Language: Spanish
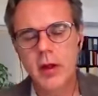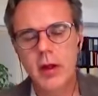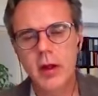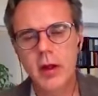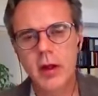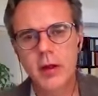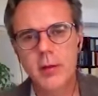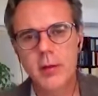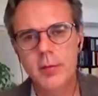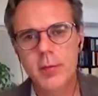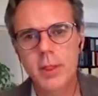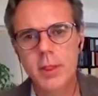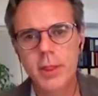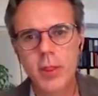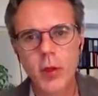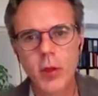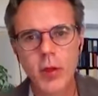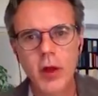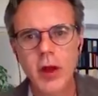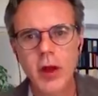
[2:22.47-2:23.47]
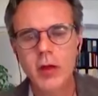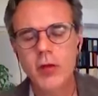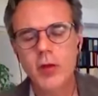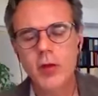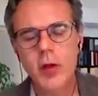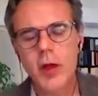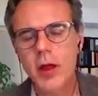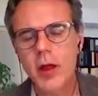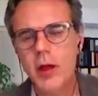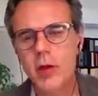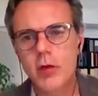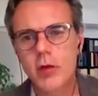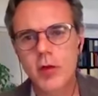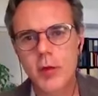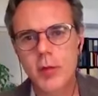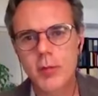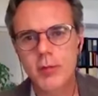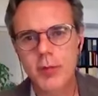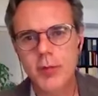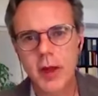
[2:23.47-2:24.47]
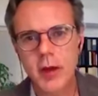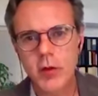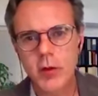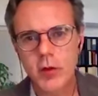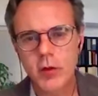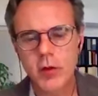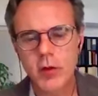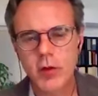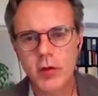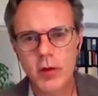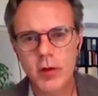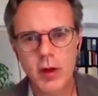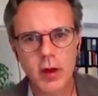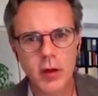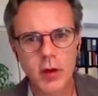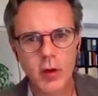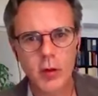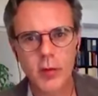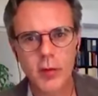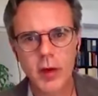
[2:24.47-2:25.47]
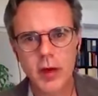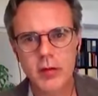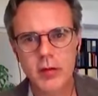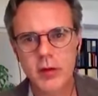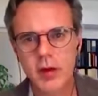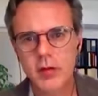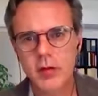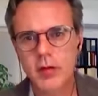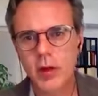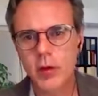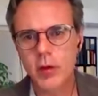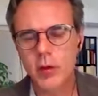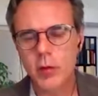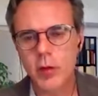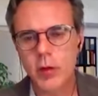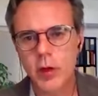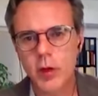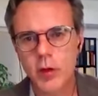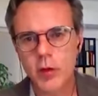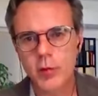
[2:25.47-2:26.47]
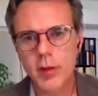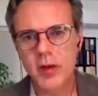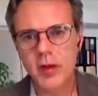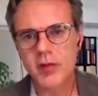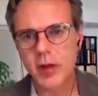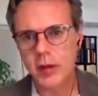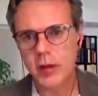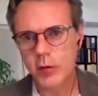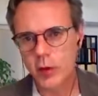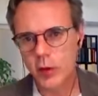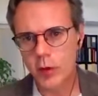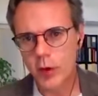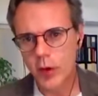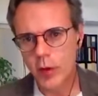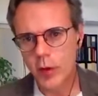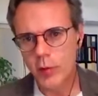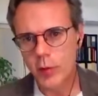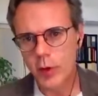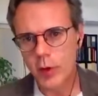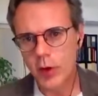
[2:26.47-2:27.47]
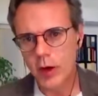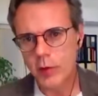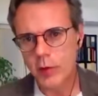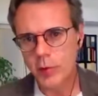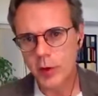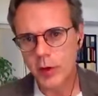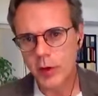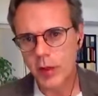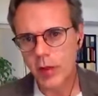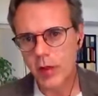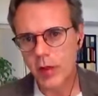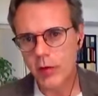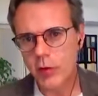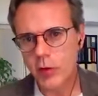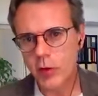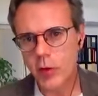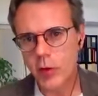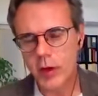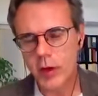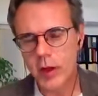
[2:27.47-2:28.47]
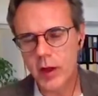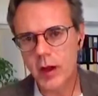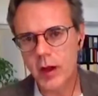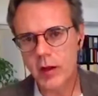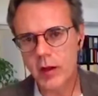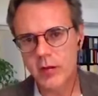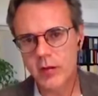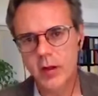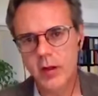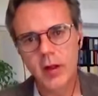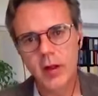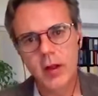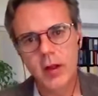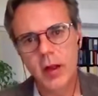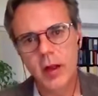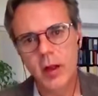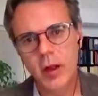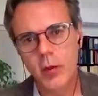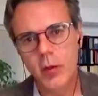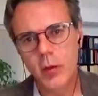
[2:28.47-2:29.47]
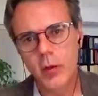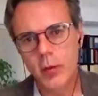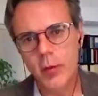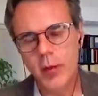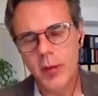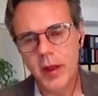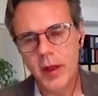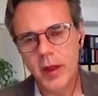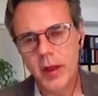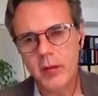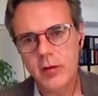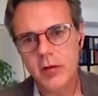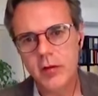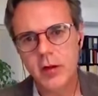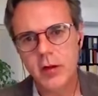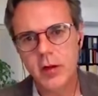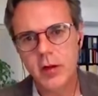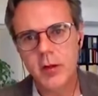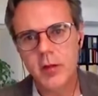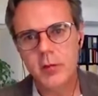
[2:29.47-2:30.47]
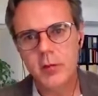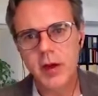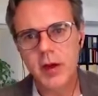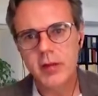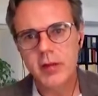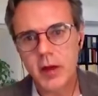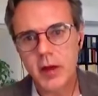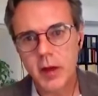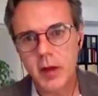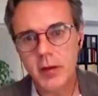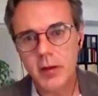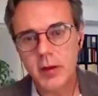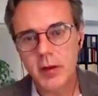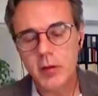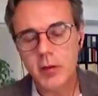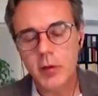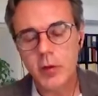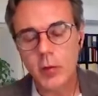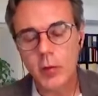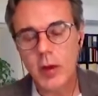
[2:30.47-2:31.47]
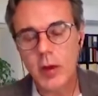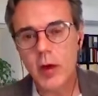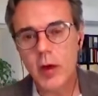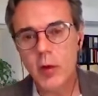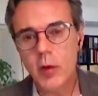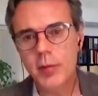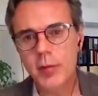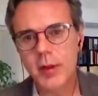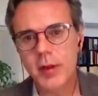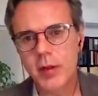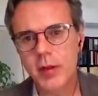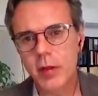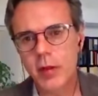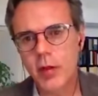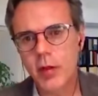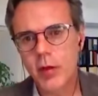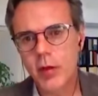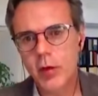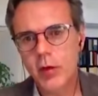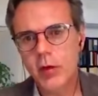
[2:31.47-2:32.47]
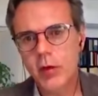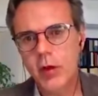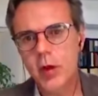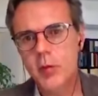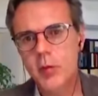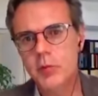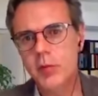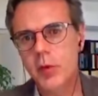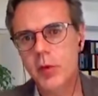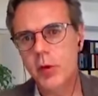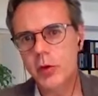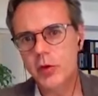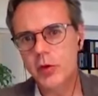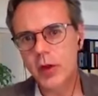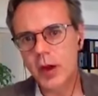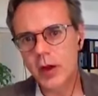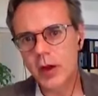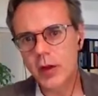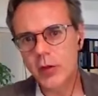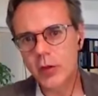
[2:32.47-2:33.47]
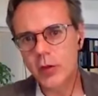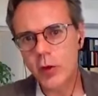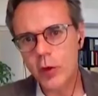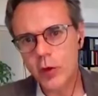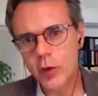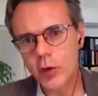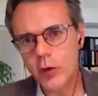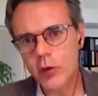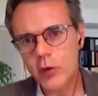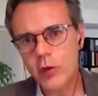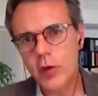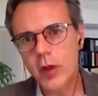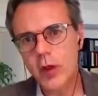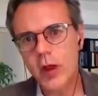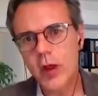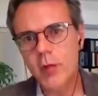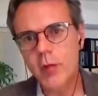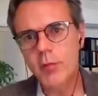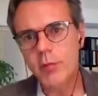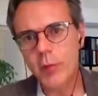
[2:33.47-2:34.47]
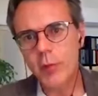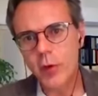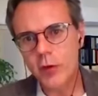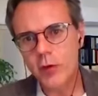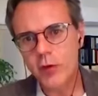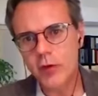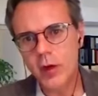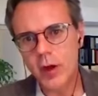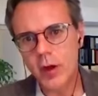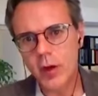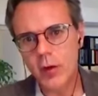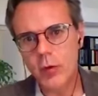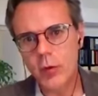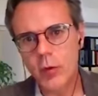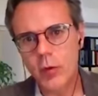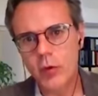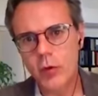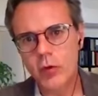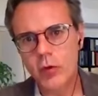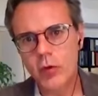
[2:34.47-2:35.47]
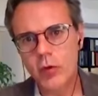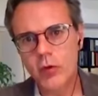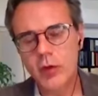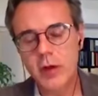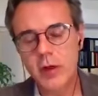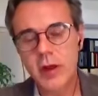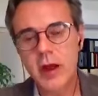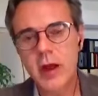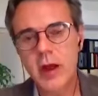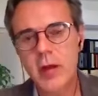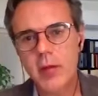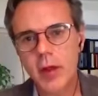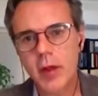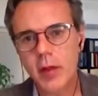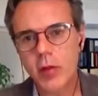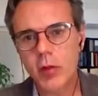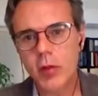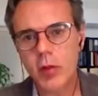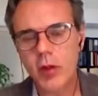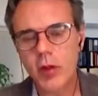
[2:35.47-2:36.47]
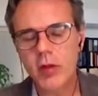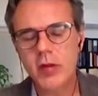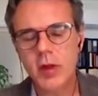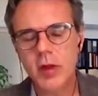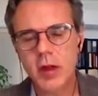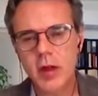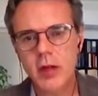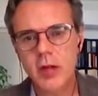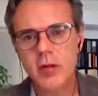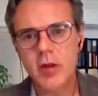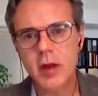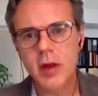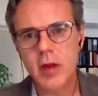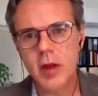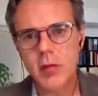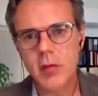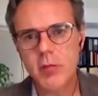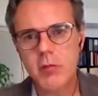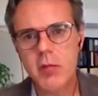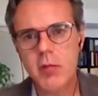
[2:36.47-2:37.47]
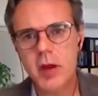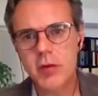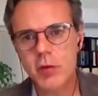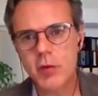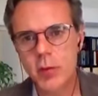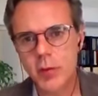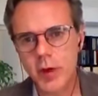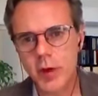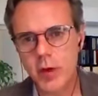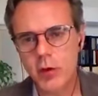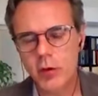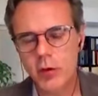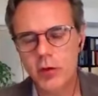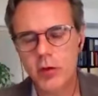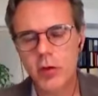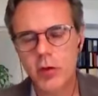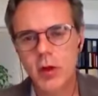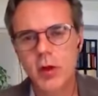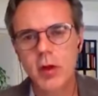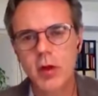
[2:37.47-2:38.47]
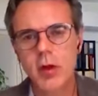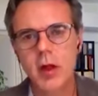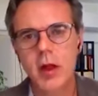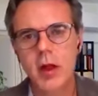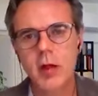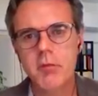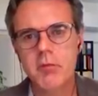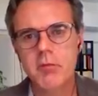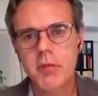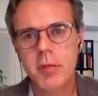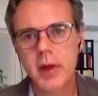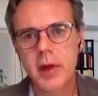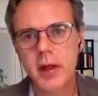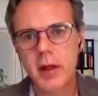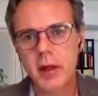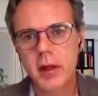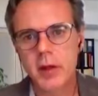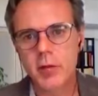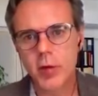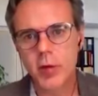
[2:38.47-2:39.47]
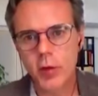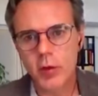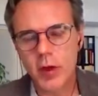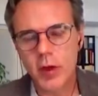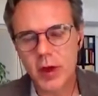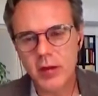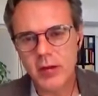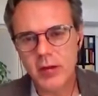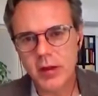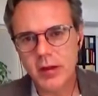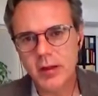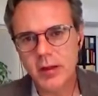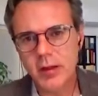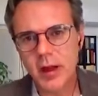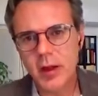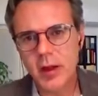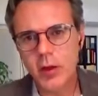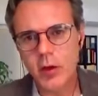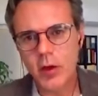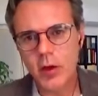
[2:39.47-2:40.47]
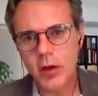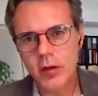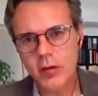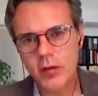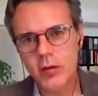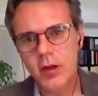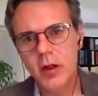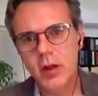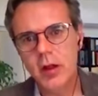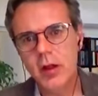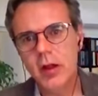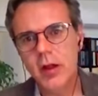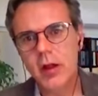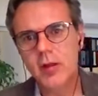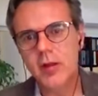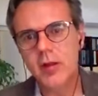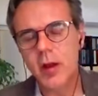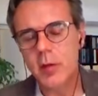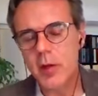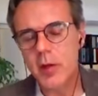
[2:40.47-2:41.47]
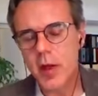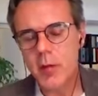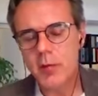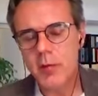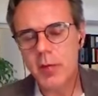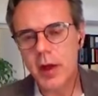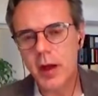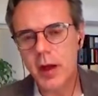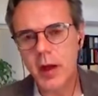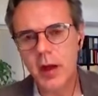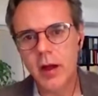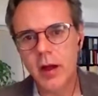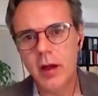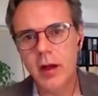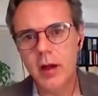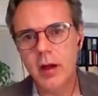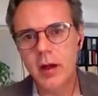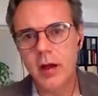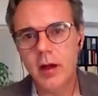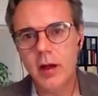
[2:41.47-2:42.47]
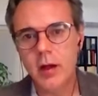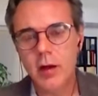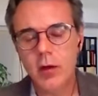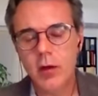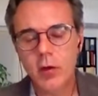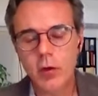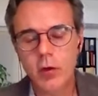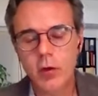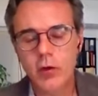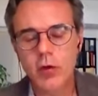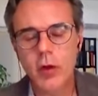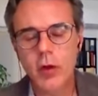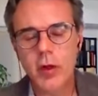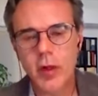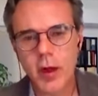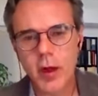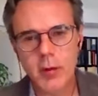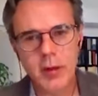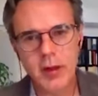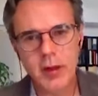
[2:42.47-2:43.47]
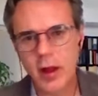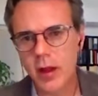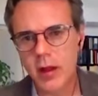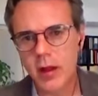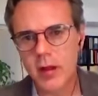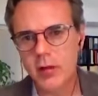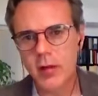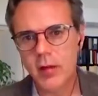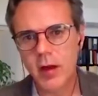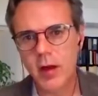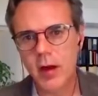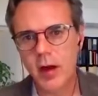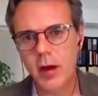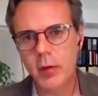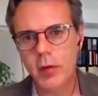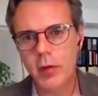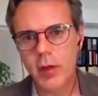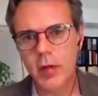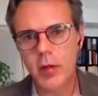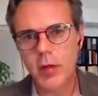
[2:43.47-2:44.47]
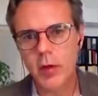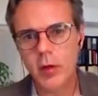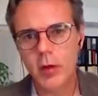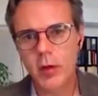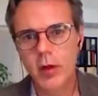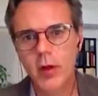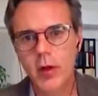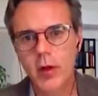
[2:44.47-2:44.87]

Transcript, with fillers: Eh, toda la historia de los imperios, desde Roma hasta Estados Unidos, pasando por las potencias coloniales europeas, básicamente son una competición por territorios en pos de recursos. Y a la vez todas ellas tenían más o menos eh, fronteras interiores que servían para consolidar ventanillas de recaudación.